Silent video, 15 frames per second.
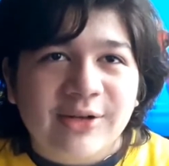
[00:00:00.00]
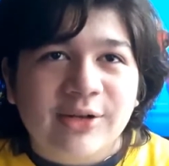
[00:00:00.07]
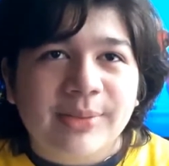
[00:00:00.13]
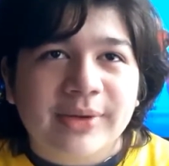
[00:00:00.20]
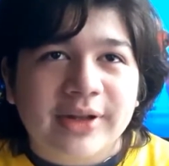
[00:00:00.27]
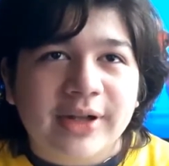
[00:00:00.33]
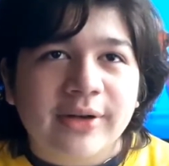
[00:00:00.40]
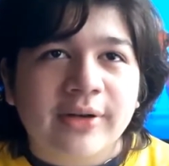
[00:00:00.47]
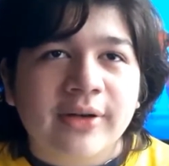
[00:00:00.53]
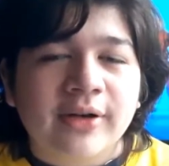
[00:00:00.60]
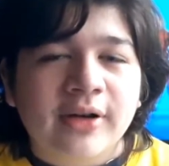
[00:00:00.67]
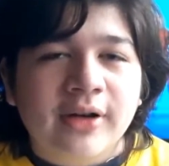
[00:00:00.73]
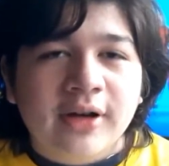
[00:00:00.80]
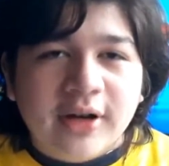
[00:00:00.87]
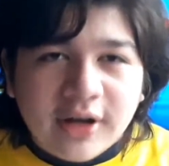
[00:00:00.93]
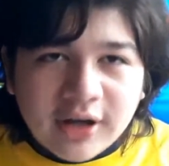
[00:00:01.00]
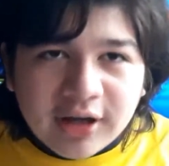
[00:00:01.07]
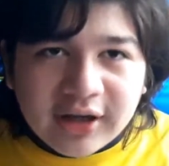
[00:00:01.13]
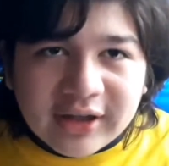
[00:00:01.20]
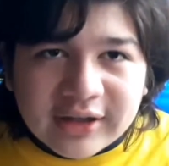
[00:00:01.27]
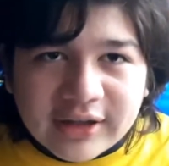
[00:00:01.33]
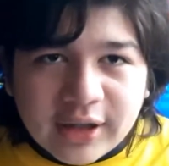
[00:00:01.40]
en los comentarios.
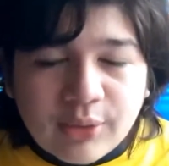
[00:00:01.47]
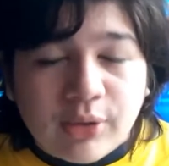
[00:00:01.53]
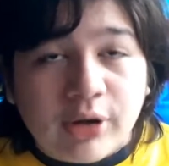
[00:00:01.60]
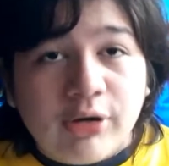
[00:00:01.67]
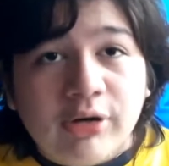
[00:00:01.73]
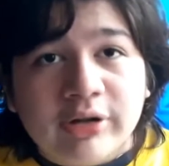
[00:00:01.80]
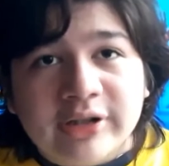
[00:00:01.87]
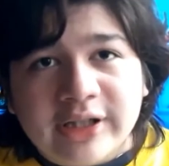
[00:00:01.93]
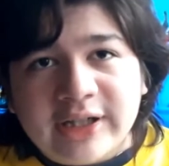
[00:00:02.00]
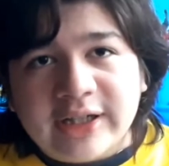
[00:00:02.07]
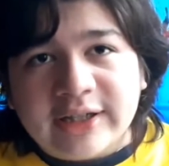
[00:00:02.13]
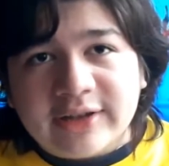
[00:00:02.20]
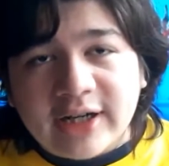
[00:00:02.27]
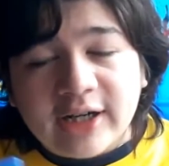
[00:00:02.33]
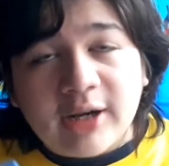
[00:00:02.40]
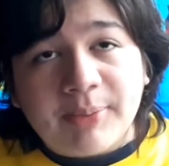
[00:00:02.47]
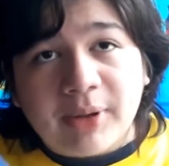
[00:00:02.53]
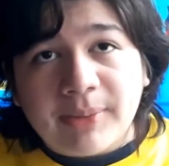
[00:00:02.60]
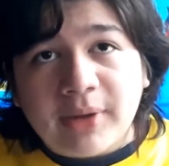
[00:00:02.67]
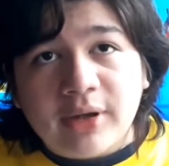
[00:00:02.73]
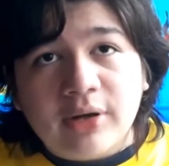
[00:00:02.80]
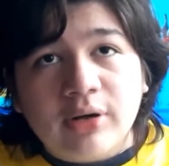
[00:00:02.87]
¿Qué juego quiere que traiga
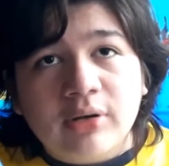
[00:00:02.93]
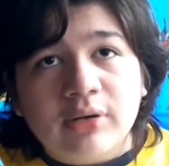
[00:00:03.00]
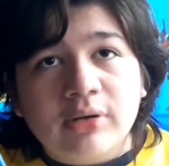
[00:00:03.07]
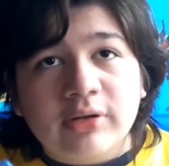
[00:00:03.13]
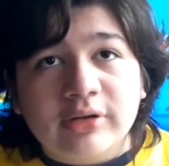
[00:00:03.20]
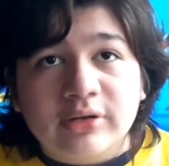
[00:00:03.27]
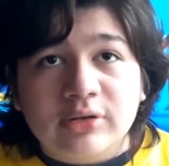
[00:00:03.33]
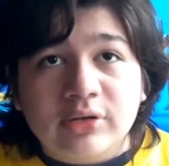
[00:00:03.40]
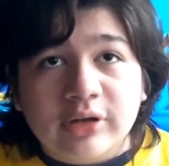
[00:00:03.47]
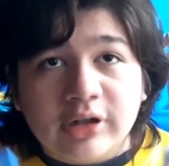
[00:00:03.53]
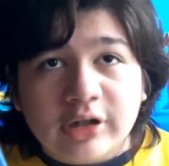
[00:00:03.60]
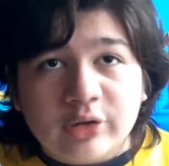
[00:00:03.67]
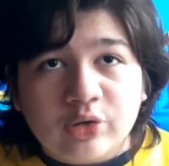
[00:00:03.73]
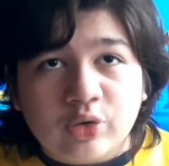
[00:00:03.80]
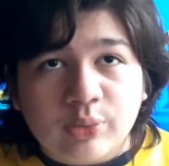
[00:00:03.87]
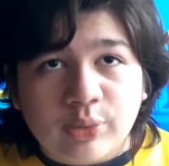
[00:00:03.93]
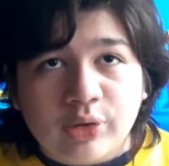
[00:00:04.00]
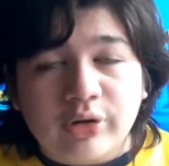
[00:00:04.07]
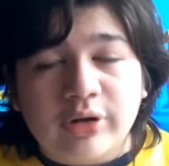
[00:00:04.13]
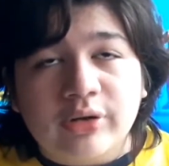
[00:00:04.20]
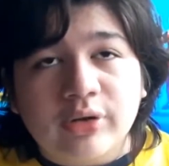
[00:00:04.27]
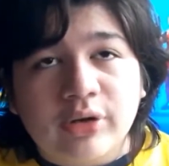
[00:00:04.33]
primero? Su
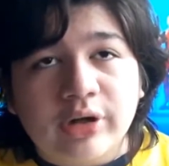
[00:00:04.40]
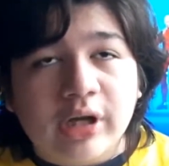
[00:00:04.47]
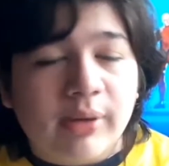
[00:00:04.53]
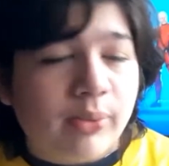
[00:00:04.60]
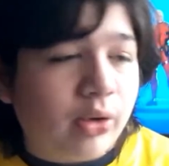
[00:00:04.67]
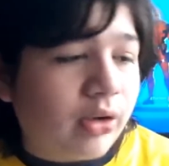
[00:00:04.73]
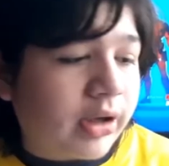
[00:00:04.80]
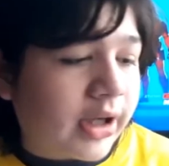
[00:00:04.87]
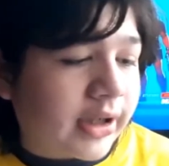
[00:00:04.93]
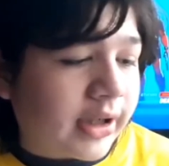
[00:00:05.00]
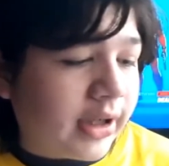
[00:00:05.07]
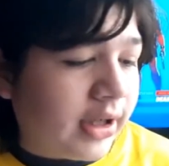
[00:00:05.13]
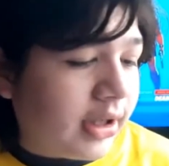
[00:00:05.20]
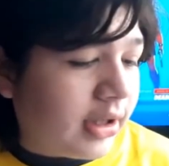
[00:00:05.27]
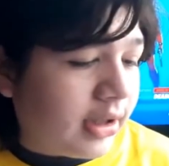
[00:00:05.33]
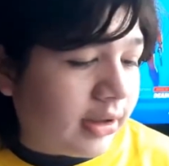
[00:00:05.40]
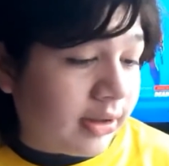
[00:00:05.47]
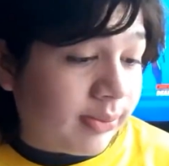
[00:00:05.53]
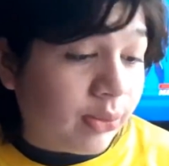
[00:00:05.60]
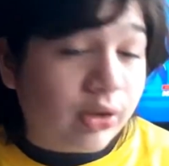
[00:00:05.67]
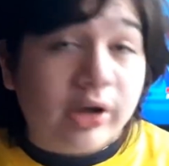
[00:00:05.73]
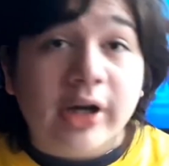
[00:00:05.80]
modo historia, modo carrera.
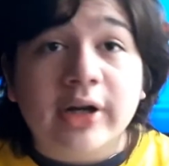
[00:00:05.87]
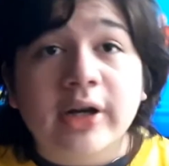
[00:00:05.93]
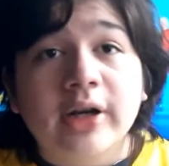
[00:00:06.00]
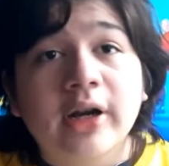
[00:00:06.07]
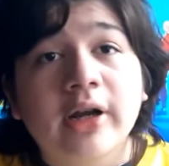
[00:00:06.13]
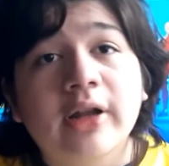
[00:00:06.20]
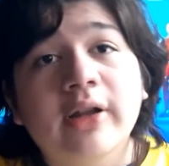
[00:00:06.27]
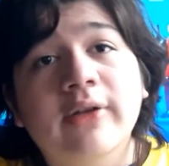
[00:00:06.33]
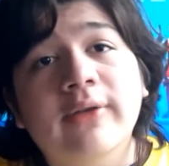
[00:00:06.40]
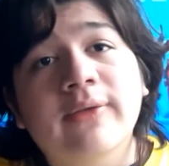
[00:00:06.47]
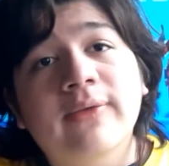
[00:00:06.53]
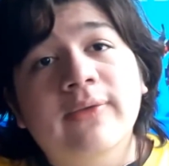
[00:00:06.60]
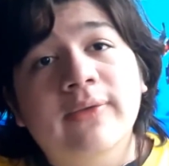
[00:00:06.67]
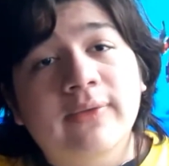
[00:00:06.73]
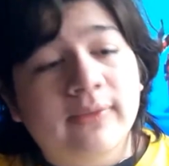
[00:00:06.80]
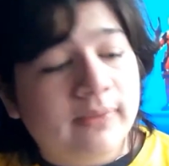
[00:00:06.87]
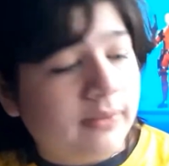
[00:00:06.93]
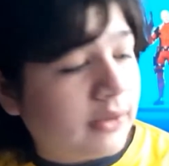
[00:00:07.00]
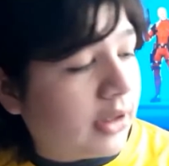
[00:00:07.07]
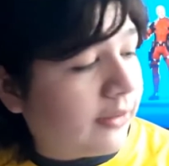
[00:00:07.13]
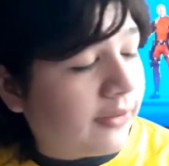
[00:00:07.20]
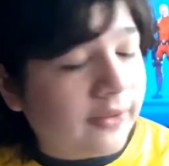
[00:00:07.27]
El eh, modo carrera es
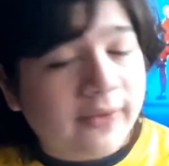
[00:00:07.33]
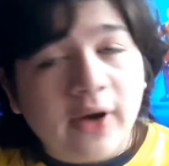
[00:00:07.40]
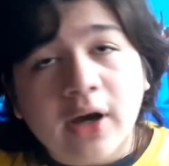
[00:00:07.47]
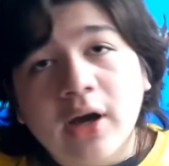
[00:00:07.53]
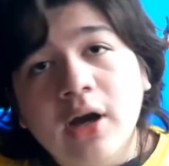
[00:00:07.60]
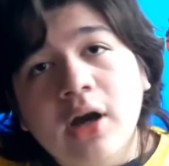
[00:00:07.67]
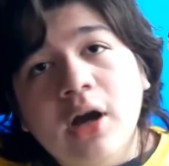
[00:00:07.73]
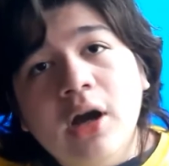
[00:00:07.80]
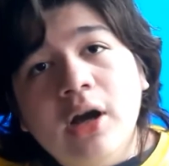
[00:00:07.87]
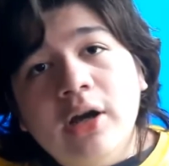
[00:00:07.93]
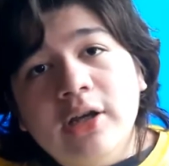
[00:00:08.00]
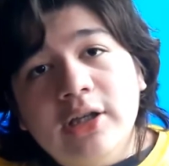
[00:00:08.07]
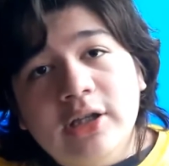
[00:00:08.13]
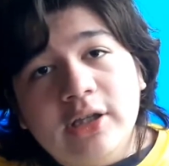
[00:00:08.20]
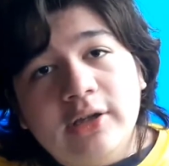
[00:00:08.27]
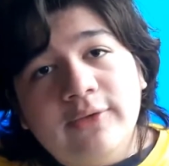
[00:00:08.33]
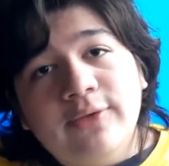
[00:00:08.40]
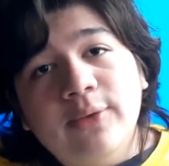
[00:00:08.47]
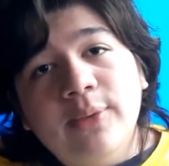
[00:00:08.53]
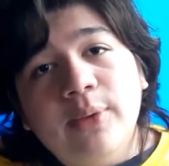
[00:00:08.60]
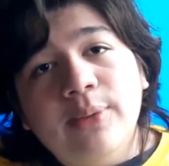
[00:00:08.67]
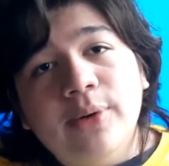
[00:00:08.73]
de, de FIFA. Y
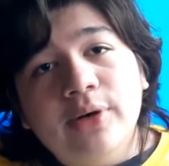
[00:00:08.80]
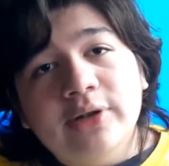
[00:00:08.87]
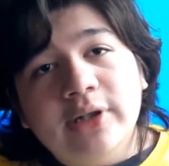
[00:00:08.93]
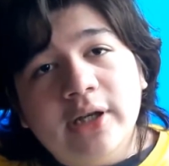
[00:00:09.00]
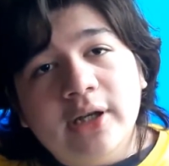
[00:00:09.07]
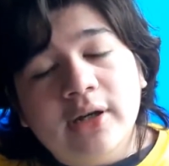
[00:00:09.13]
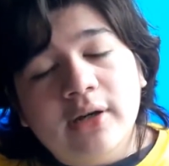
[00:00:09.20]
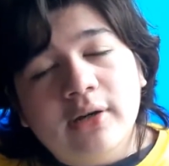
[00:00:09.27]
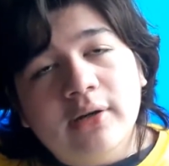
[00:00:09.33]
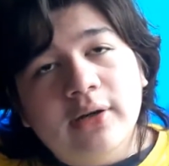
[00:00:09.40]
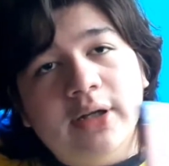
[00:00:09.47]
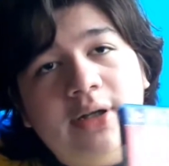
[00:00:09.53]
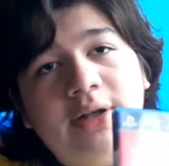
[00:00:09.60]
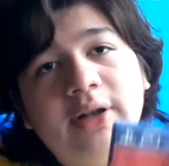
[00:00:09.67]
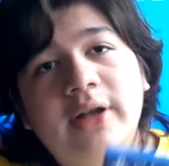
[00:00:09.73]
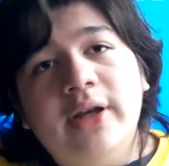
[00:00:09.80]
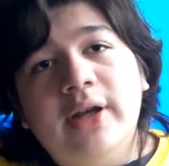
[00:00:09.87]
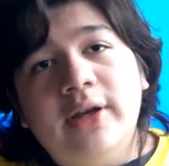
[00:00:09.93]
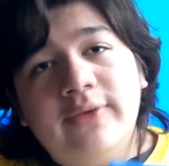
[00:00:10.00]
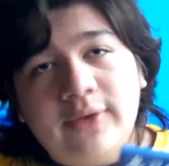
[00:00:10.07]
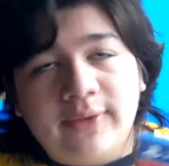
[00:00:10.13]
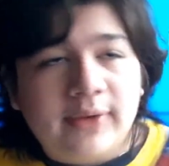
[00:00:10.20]
Fútbol Volta eh,
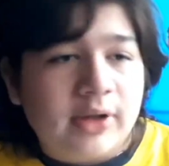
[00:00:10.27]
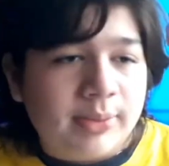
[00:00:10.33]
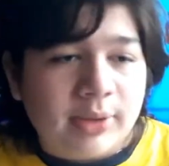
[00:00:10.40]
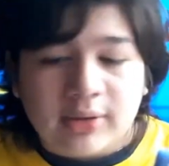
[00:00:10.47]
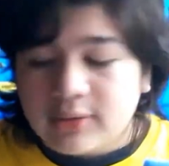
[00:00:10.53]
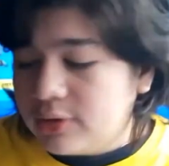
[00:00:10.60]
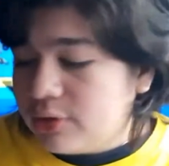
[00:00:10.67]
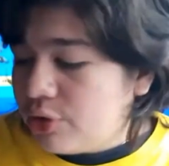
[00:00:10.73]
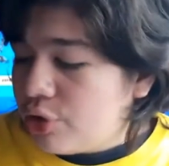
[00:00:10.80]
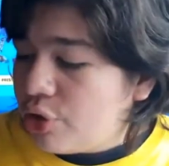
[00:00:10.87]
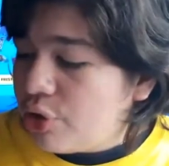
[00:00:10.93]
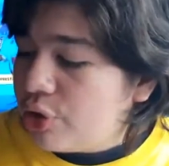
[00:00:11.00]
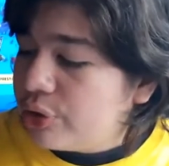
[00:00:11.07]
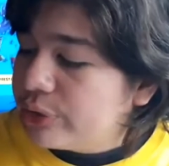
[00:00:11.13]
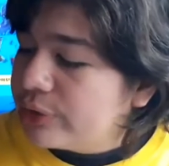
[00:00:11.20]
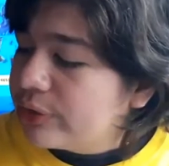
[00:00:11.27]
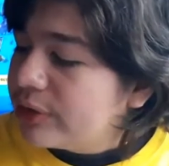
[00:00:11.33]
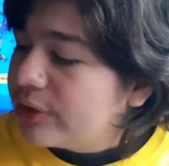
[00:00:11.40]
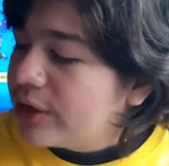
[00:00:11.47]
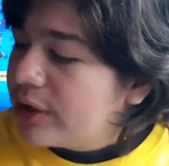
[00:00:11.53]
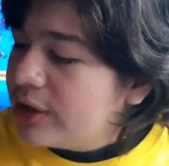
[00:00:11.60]
de FIFA también. O